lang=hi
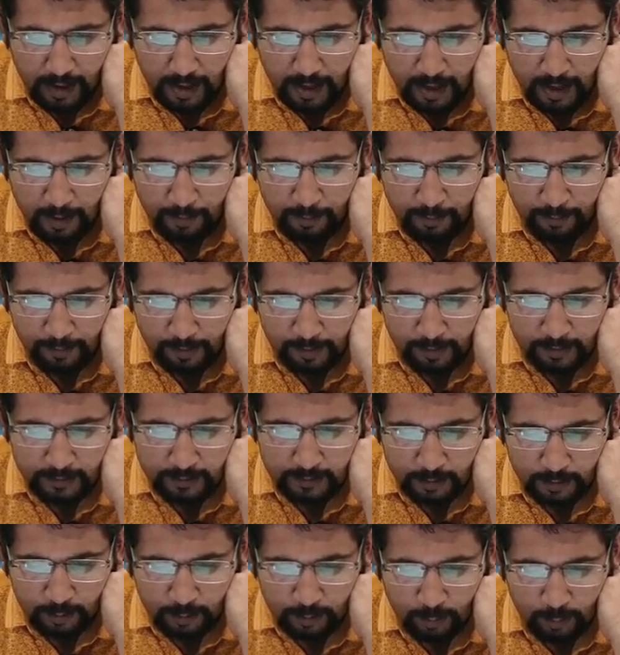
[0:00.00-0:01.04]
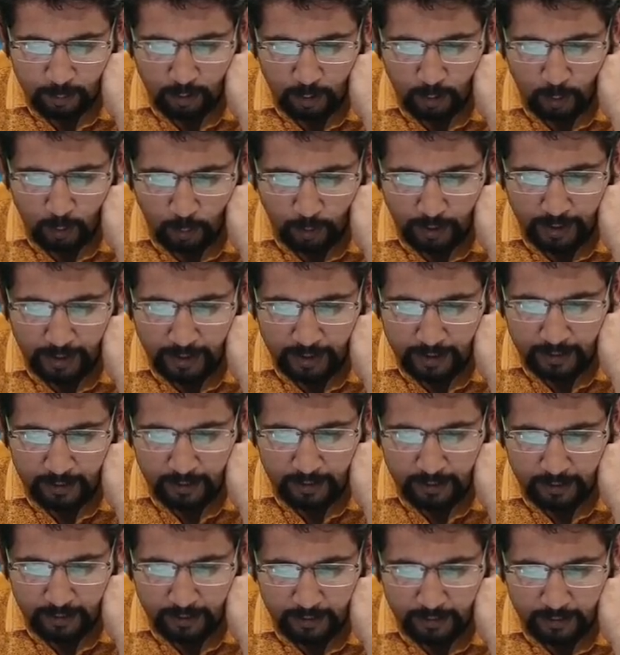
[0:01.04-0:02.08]
एम इज इक्वल टू एन
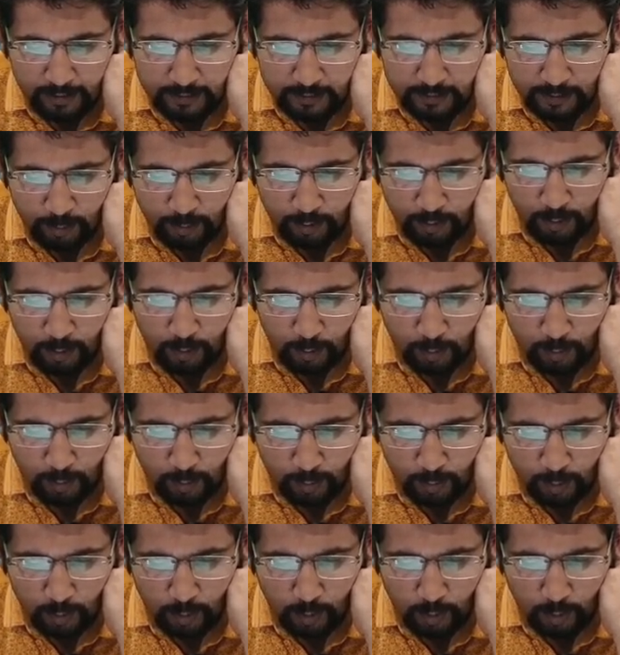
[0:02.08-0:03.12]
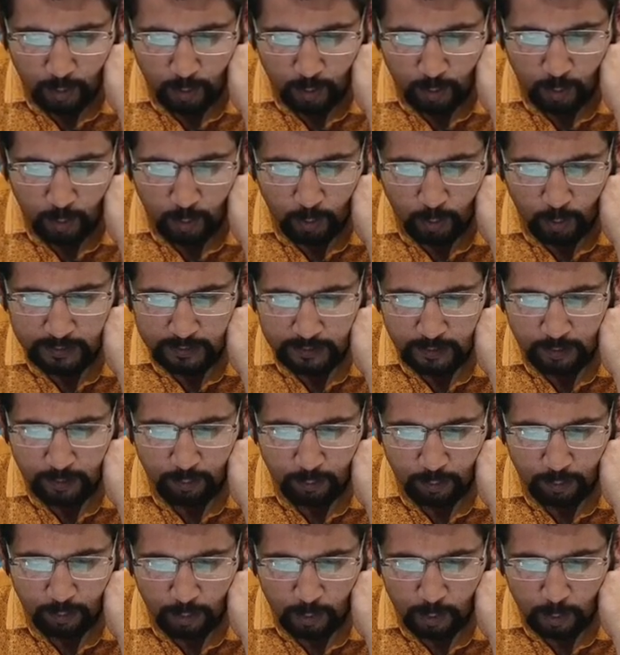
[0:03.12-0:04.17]
इज इक्वल टू ओ इज
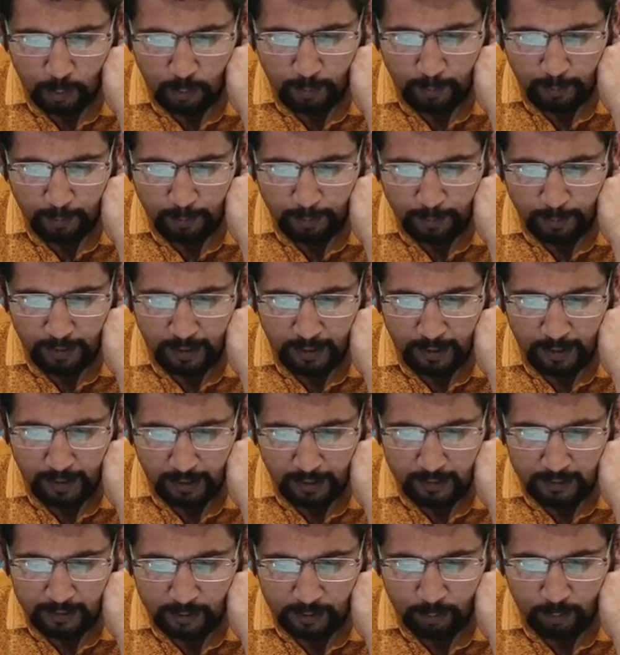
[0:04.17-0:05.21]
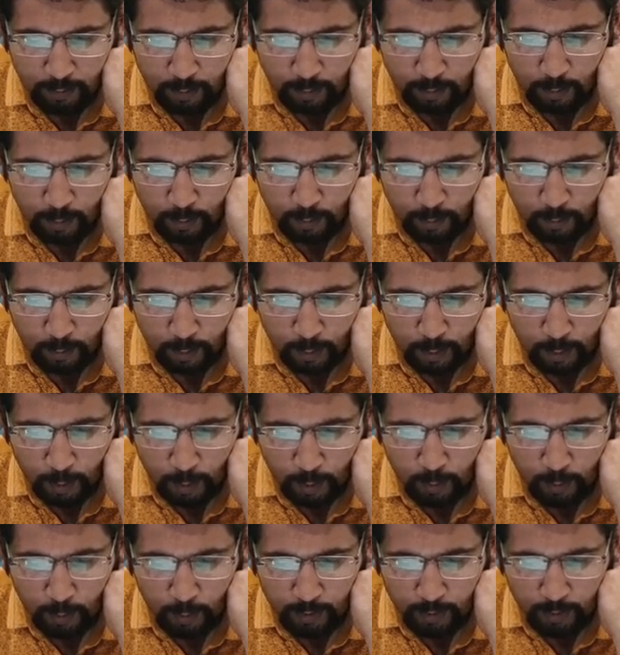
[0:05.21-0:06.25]
इक्वल टू पी इज इक्वल टू
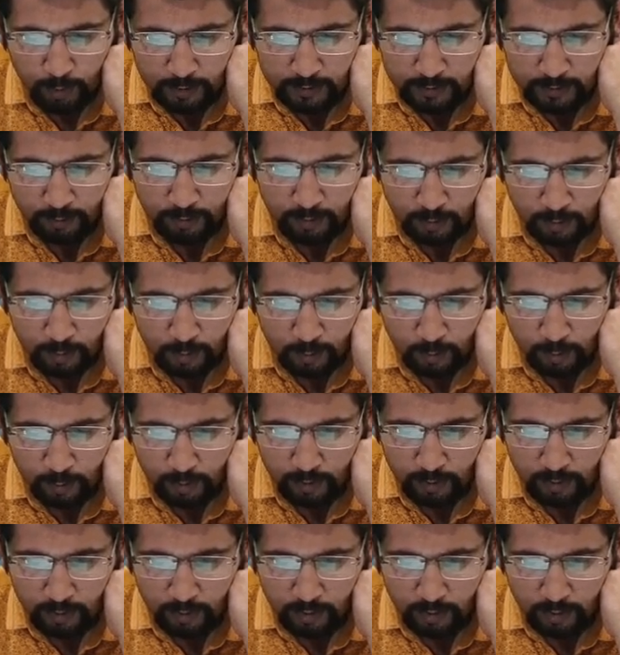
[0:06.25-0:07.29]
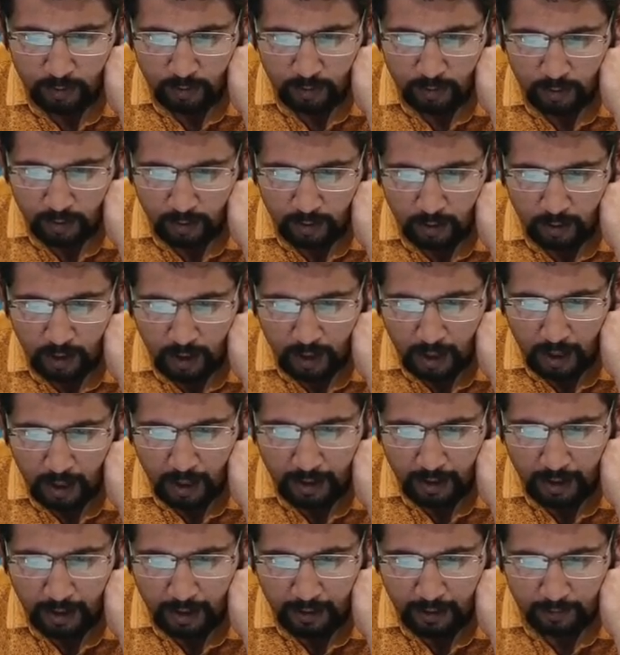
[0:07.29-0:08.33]
क्यू इज इक्वल टू
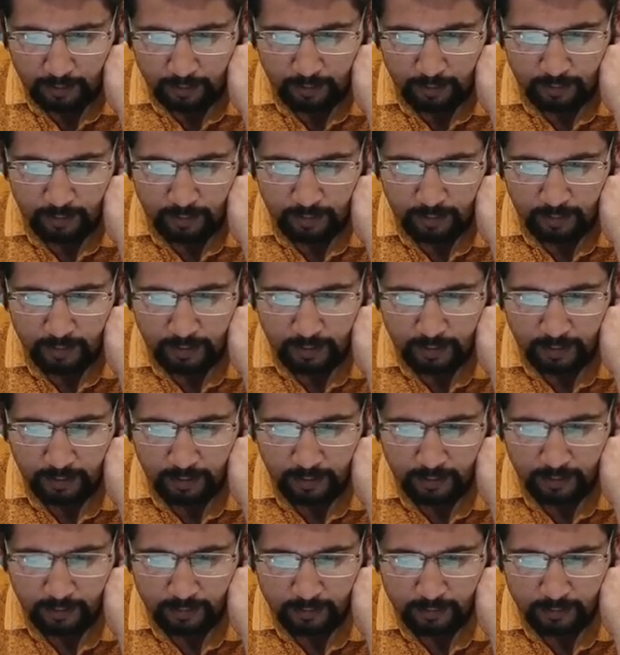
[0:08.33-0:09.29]
आर करेक्ट